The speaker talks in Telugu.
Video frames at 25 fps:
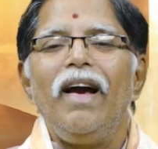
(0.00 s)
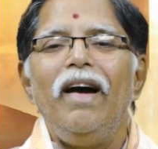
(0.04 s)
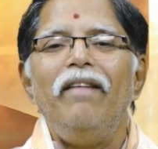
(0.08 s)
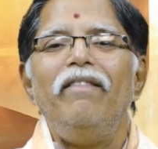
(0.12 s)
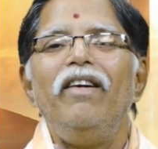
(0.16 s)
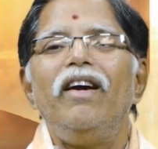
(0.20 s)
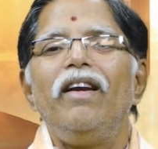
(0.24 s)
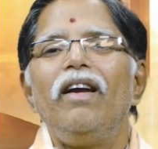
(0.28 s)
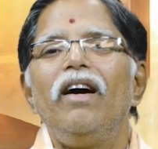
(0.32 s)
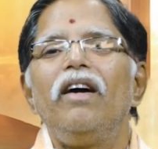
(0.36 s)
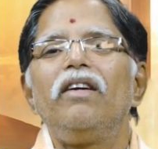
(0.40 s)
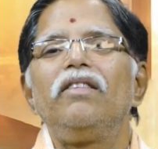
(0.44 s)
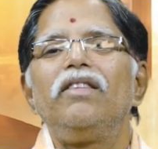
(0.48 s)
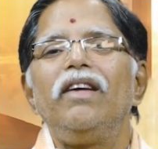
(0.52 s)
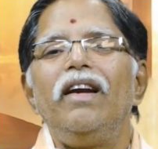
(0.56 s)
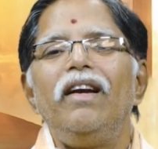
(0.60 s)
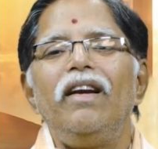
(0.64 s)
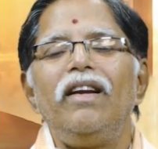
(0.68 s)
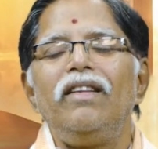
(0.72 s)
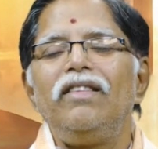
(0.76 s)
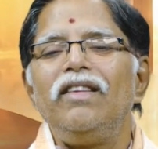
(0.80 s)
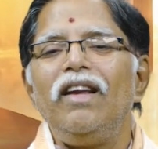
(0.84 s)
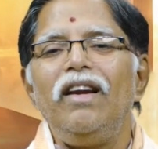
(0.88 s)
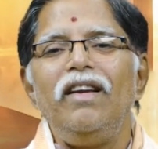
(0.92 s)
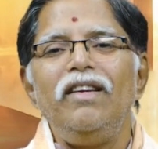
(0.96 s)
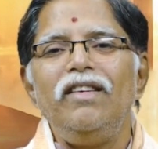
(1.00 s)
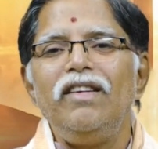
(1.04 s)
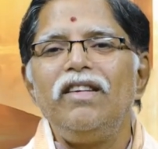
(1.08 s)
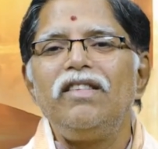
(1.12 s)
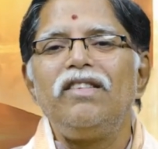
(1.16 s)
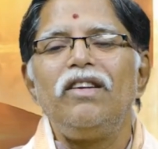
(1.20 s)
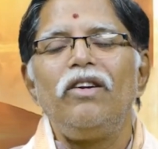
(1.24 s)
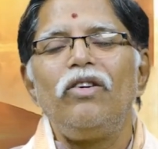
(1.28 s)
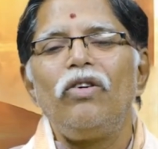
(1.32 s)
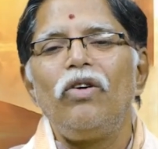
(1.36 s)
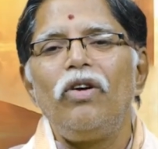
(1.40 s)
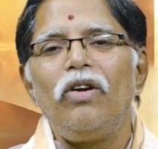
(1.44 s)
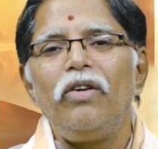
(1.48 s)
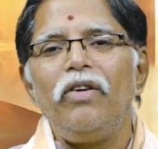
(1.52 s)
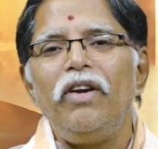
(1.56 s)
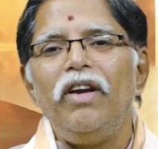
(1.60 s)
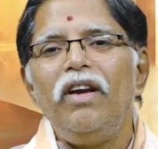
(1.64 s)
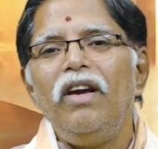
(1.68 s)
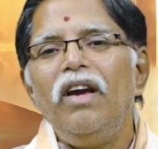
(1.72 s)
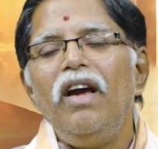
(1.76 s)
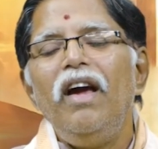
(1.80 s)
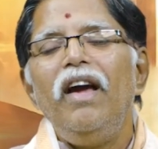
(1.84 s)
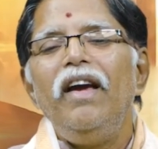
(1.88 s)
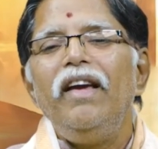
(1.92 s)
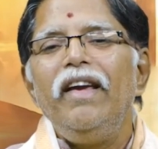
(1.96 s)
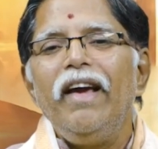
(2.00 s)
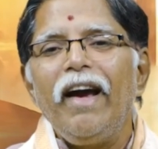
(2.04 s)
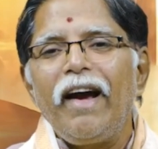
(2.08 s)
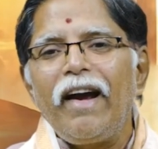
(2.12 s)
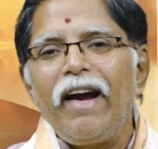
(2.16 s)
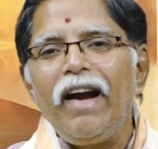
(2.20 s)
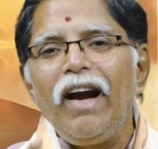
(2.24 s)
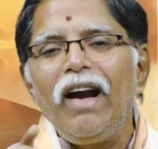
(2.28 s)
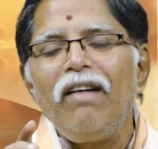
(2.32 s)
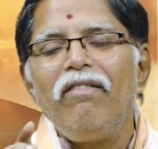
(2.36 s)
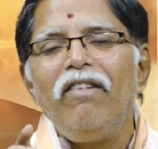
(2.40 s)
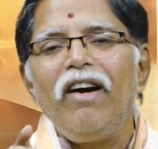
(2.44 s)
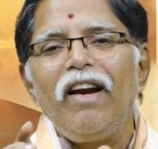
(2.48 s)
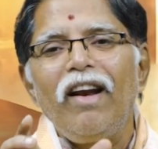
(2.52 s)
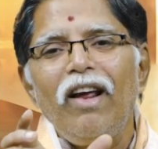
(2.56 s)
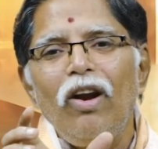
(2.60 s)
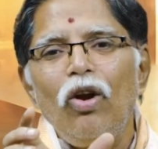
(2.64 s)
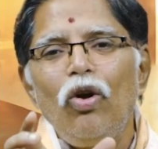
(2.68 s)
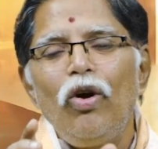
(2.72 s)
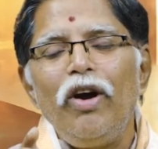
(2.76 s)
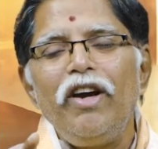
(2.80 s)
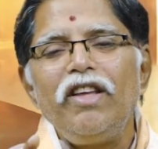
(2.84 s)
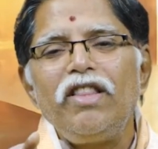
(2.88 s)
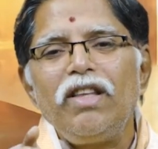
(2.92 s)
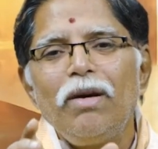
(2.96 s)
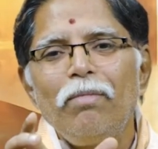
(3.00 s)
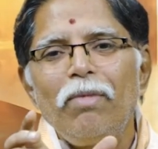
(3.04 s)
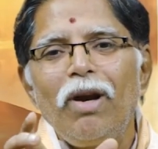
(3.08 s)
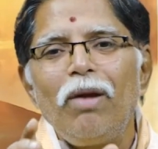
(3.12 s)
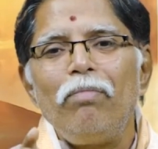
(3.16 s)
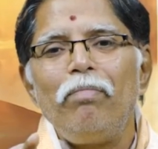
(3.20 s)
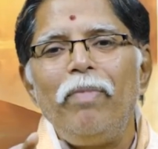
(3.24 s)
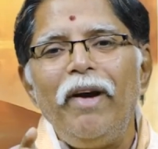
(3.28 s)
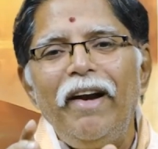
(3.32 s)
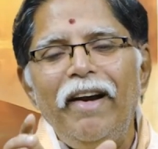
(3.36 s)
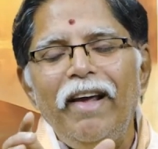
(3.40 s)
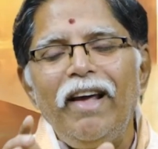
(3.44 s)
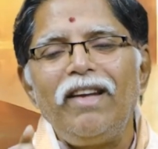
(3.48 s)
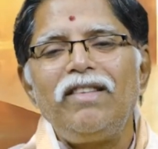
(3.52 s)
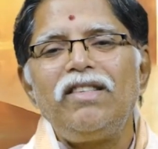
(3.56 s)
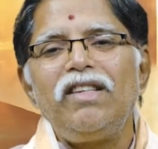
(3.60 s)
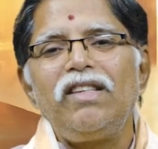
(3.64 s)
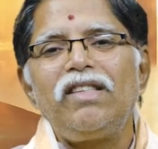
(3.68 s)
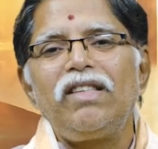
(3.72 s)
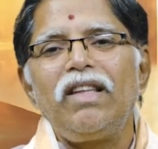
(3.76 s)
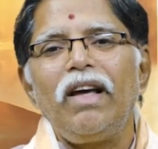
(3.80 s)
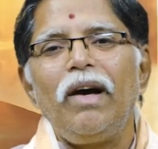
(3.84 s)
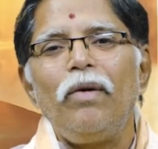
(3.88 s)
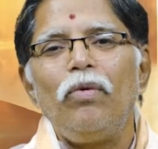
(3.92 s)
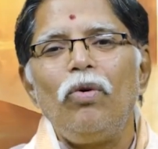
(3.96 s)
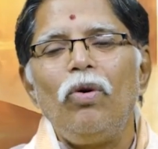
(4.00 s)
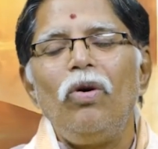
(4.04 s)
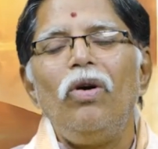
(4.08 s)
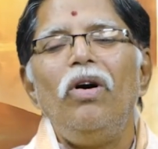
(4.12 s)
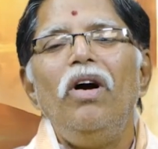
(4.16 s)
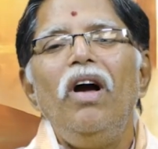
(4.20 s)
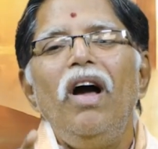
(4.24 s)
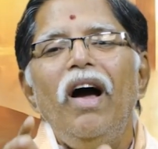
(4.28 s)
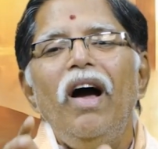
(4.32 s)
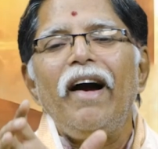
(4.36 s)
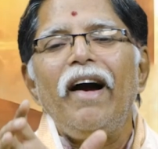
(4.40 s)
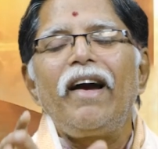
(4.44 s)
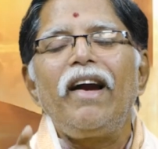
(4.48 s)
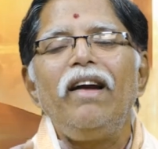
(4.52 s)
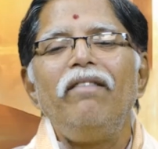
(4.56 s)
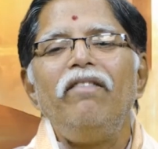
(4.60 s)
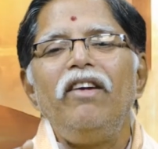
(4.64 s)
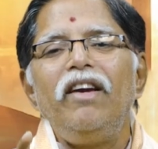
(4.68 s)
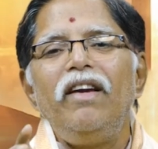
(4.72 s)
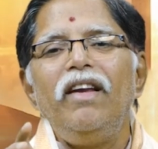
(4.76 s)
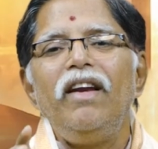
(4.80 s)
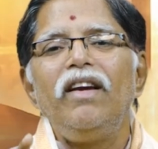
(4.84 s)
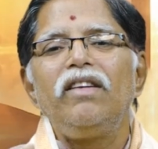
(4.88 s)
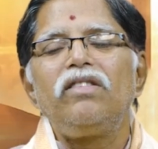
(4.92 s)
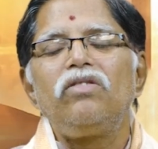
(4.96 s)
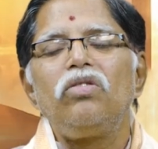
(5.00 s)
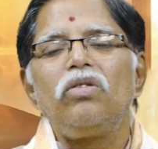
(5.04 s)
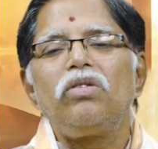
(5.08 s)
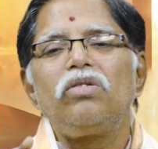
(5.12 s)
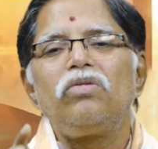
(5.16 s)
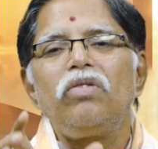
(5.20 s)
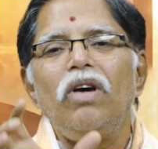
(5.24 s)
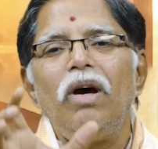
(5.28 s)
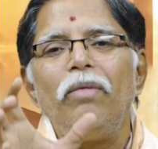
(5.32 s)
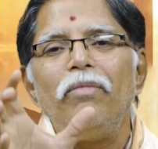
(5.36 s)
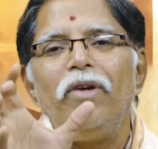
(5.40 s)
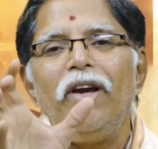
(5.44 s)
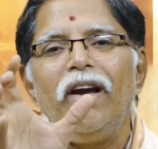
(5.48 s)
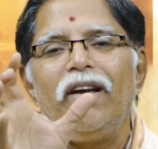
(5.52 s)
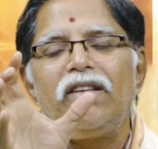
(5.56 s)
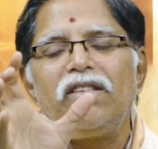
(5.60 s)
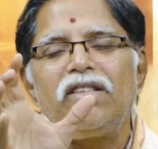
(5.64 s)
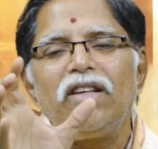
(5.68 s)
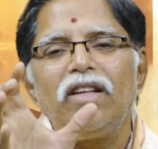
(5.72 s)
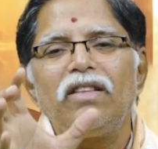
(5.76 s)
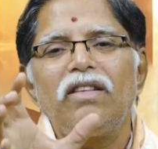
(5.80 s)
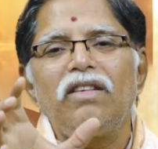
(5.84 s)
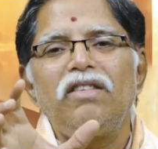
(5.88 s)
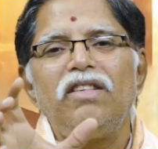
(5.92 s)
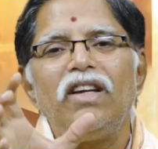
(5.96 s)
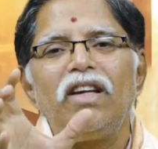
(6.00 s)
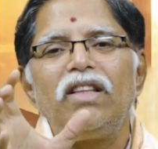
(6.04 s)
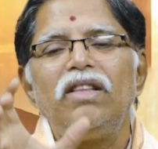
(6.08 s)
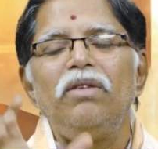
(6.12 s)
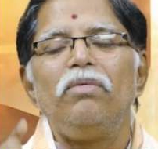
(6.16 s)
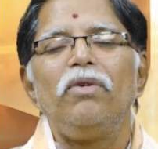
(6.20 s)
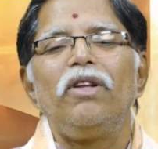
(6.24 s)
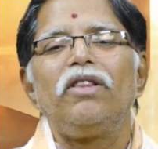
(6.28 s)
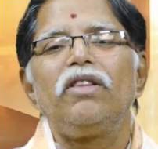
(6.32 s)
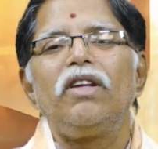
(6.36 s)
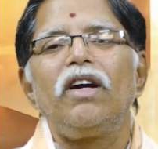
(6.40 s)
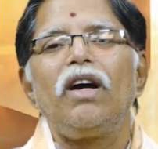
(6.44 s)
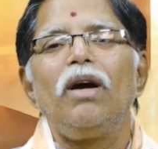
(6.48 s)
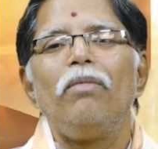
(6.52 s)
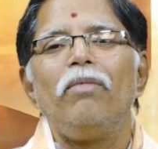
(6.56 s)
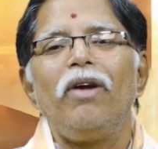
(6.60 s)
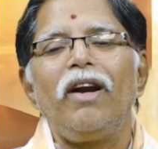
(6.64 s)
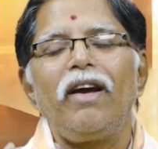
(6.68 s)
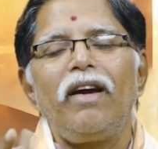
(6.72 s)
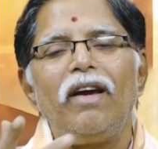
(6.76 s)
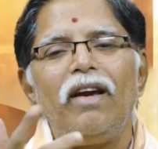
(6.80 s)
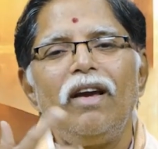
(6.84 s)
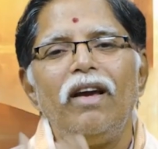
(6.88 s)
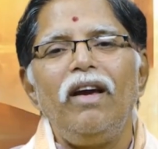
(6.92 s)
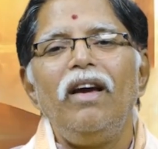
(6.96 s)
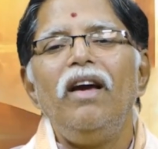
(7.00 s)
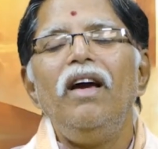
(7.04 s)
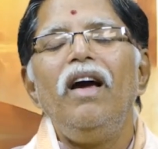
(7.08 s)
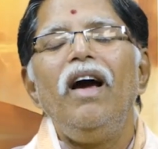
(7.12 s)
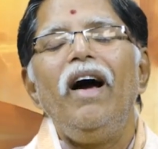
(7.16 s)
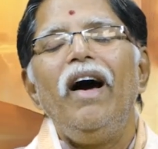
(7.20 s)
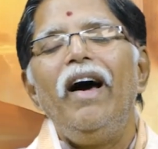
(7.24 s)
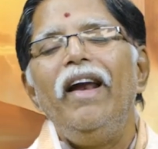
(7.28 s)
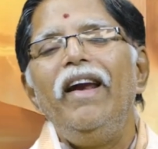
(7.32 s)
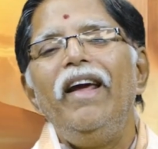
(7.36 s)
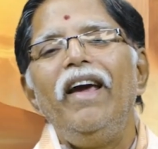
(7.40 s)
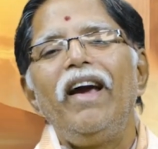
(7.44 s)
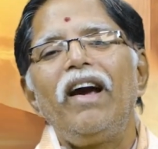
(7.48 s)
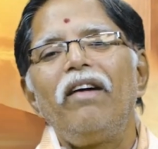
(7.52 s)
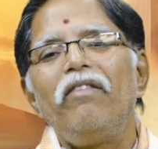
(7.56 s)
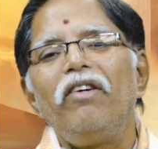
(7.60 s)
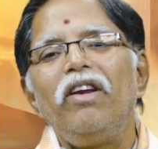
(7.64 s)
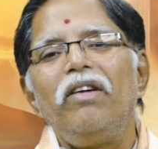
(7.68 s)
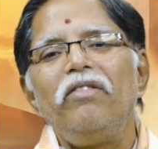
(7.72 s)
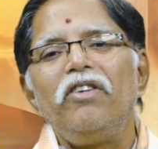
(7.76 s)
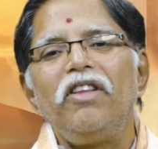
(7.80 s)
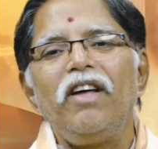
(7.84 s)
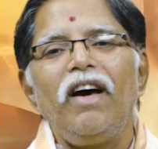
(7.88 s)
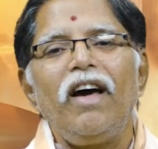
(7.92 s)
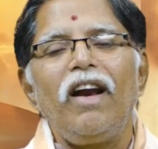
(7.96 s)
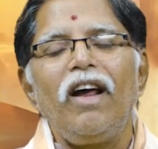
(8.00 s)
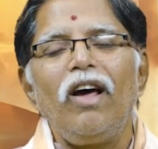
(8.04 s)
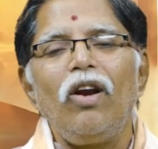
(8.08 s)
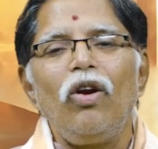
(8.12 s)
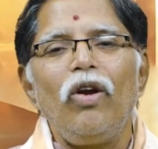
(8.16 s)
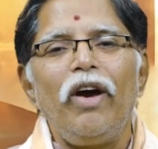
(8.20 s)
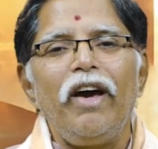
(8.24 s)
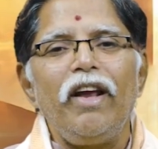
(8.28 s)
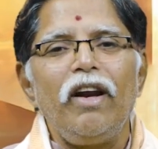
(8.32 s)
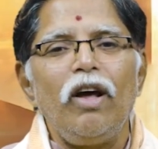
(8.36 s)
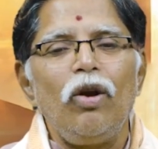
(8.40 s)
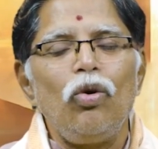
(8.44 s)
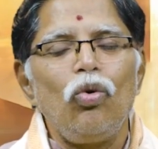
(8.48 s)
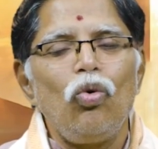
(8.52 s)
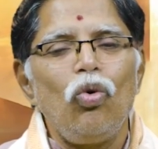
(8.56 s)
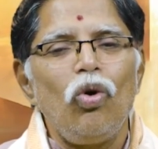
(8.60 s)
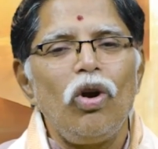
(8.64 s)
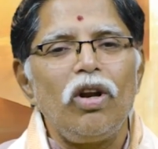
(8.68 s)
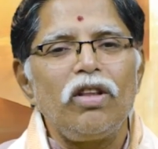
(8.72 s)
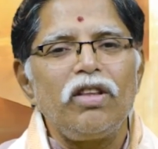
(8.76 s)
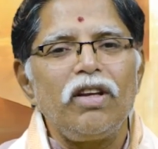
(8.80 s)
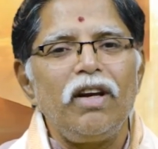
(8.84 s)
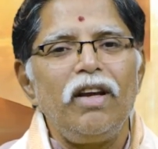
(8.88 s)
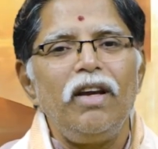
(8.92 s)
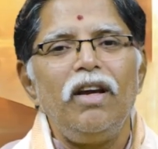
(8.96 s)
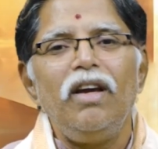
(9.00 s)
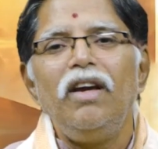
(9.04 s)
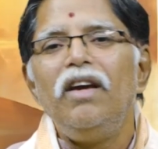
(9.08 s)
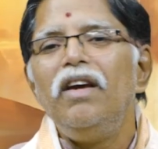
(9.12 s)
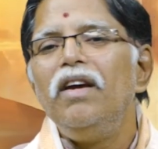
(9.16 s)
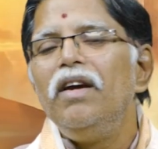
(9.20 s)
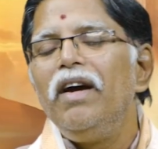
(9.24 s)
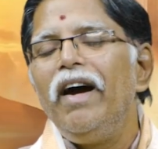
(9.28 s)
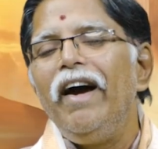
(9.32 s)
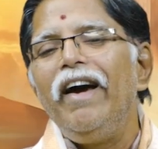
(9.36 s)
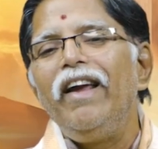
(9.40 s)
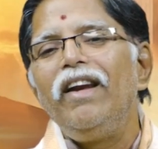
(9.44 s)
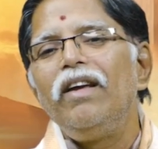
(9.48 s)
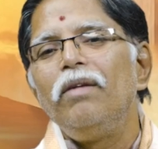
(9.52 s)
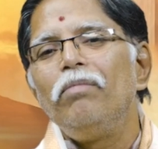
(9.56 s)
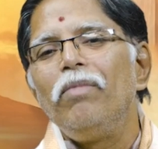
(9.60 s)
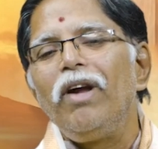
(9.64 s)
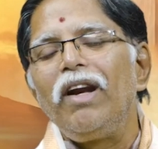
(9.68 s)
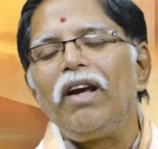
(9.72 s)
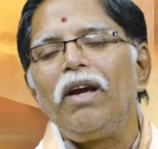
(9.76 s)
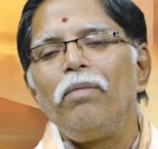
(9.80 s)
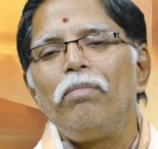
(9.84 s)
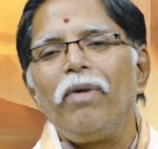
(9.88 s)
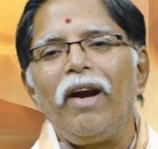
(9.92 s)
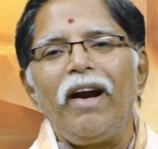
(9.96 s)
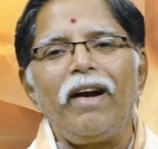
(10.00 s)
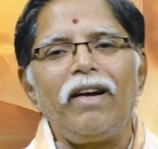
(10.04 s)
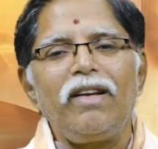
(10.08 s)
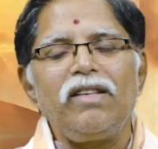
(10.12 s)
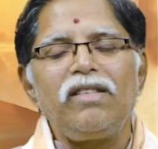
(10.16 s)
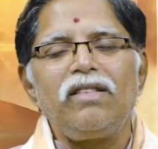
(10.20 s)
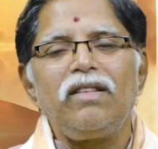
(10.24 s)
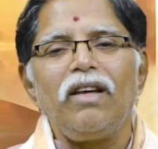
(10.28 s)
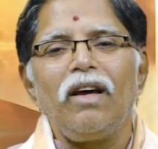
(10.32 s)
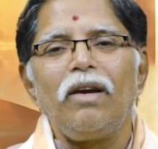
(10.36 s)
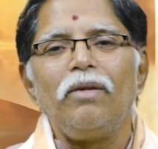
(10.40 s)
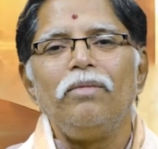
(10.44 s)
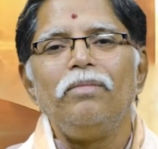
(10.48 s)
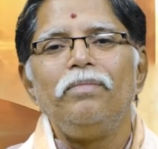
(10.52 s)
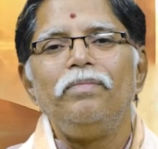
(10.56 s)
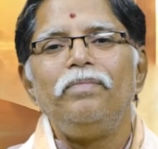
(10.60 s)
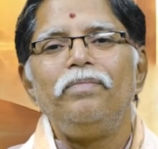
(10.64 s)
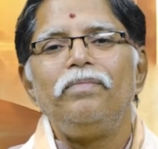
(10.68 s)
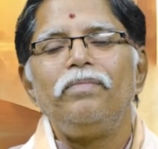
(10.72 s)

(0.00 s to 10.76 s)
అవే నాకు తండ్రి తెలియజేసినటువంటివి ఎక్కడ వనంలో అయితే మనం పెట్టి అర్చిస్తామో అక్కడ విఘ్నేశ్వర స్వామి అత్యంత శక్తివంతంగా మనకి అనేకమైన విధానాల్లో ఆయన అనుకూలతని ఆయన మనకి ప్రకటిస్తారు